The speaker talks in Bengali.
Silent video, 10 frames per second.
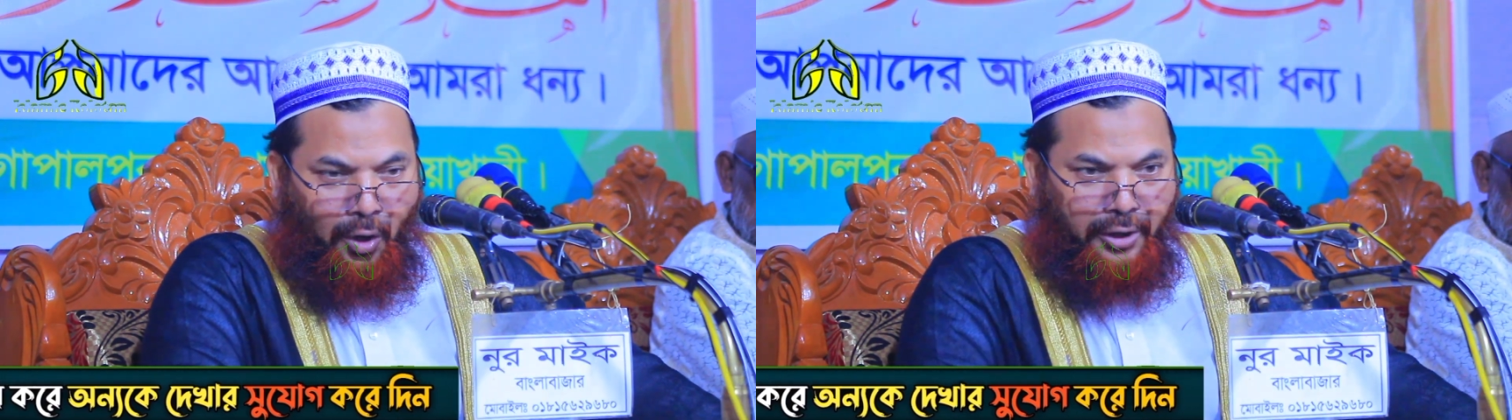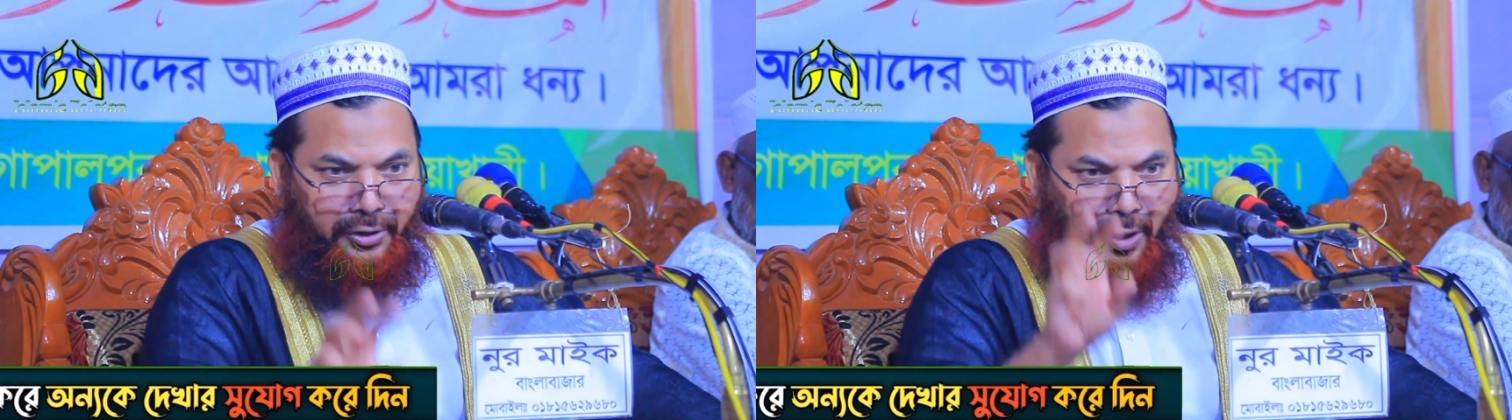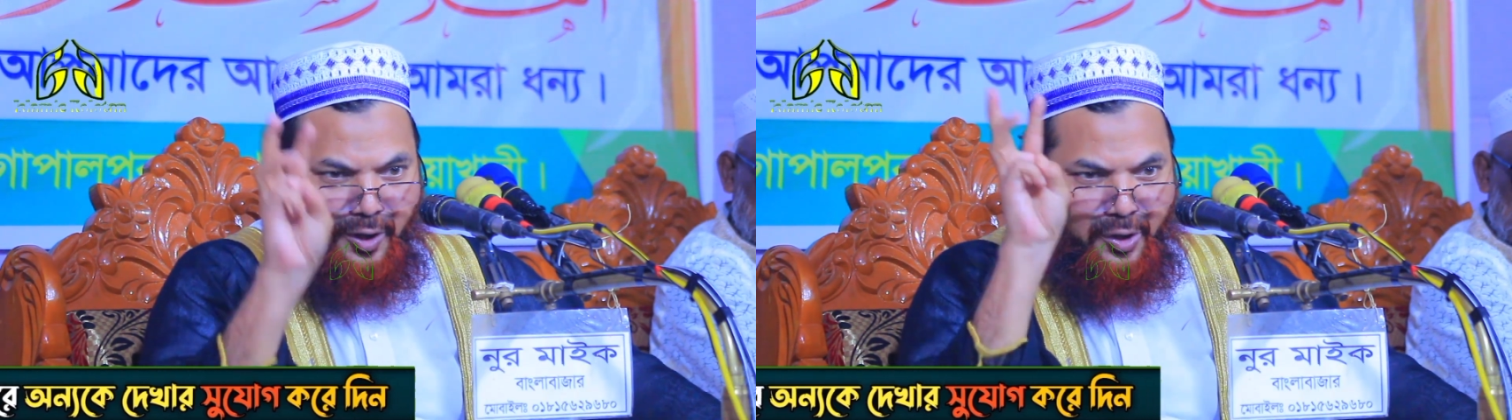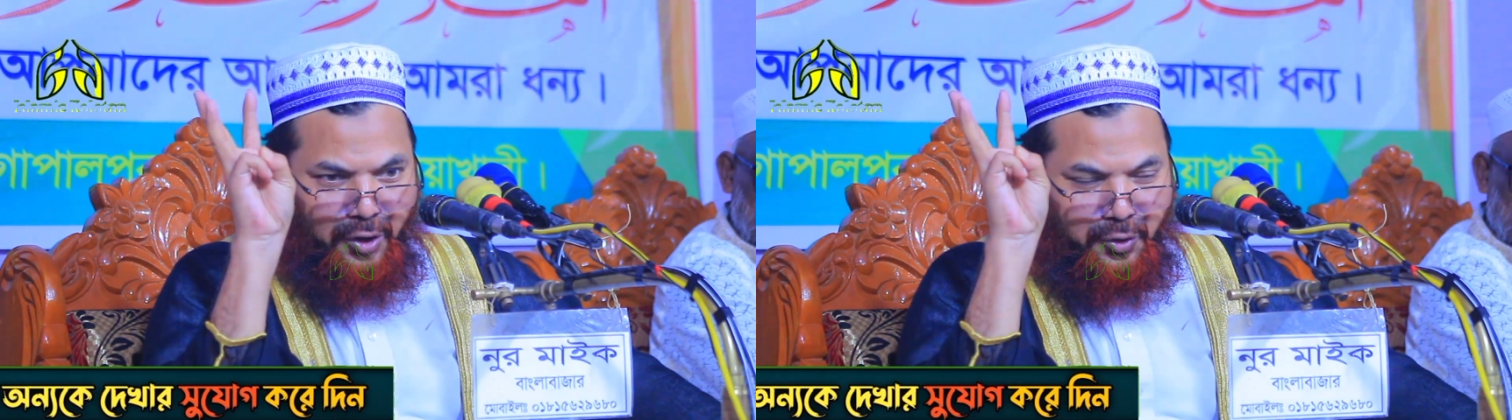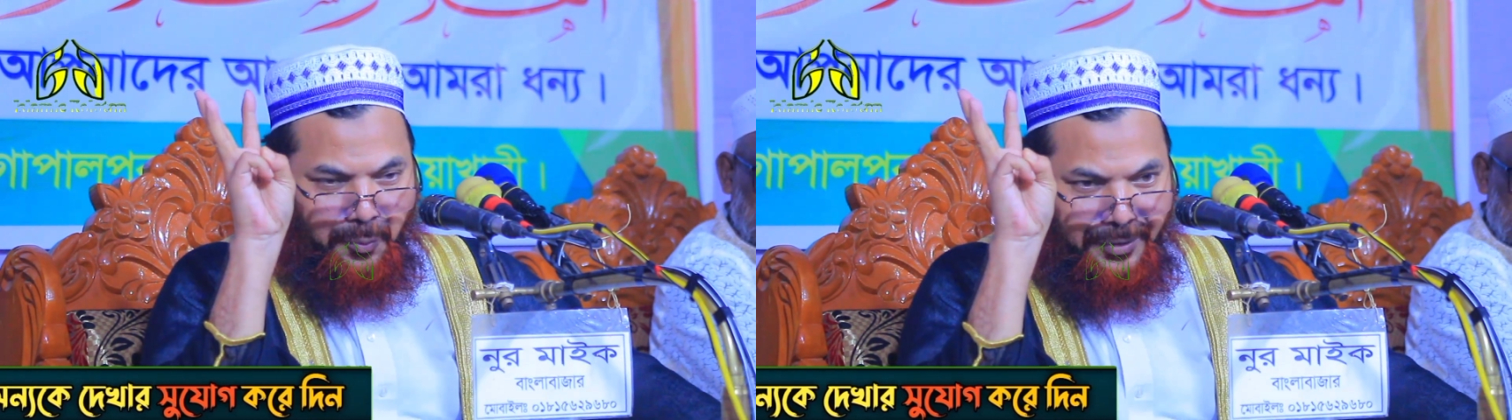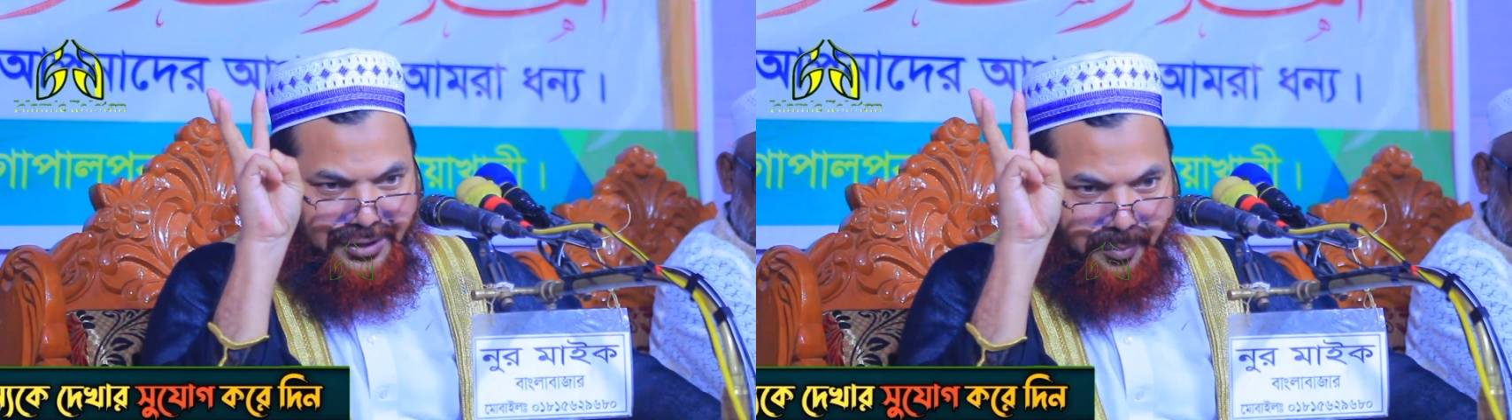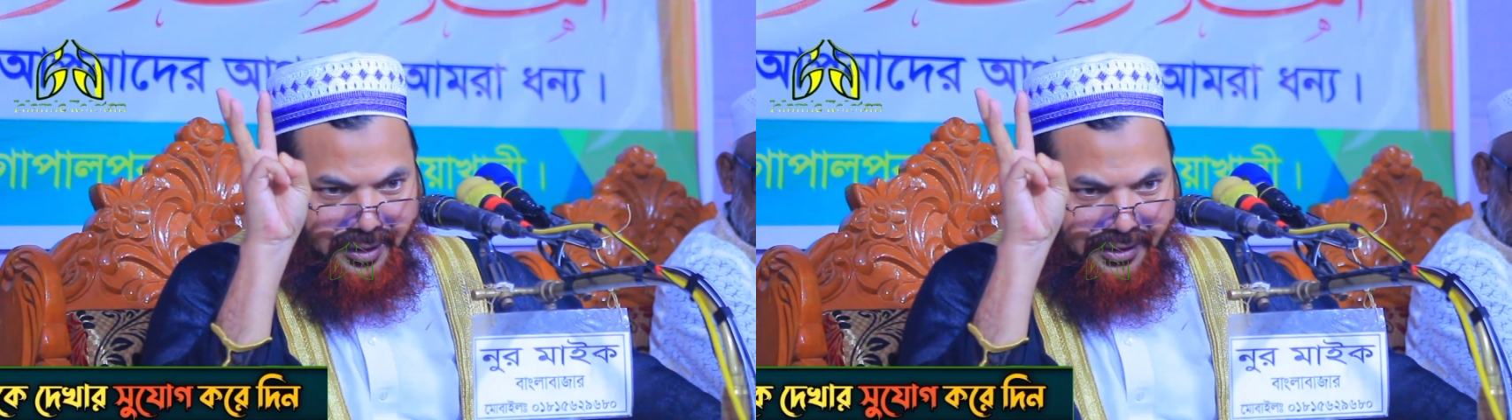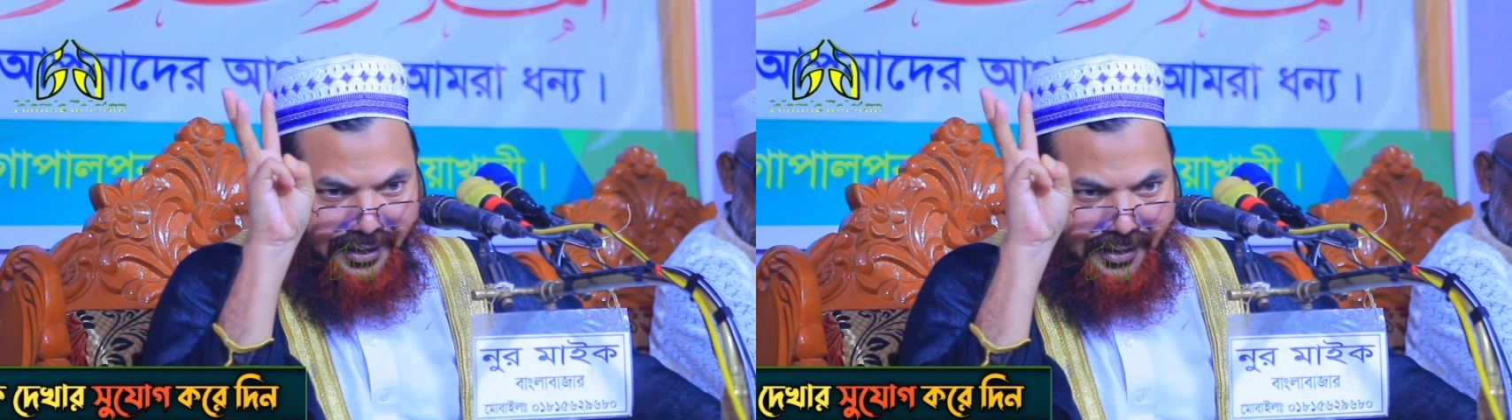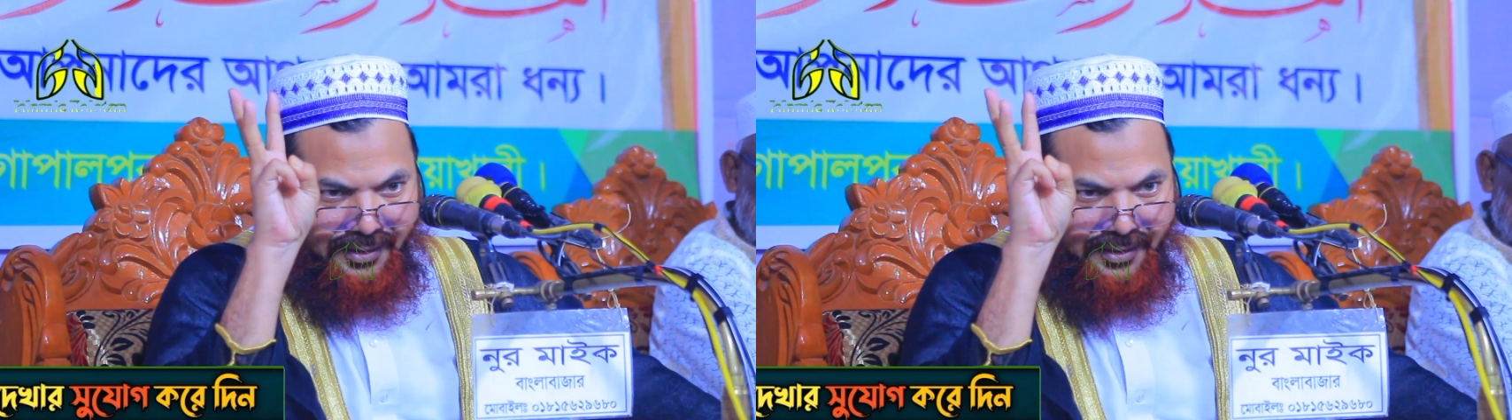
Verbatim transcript: কয় ধরনের গজ পৃথিবীতে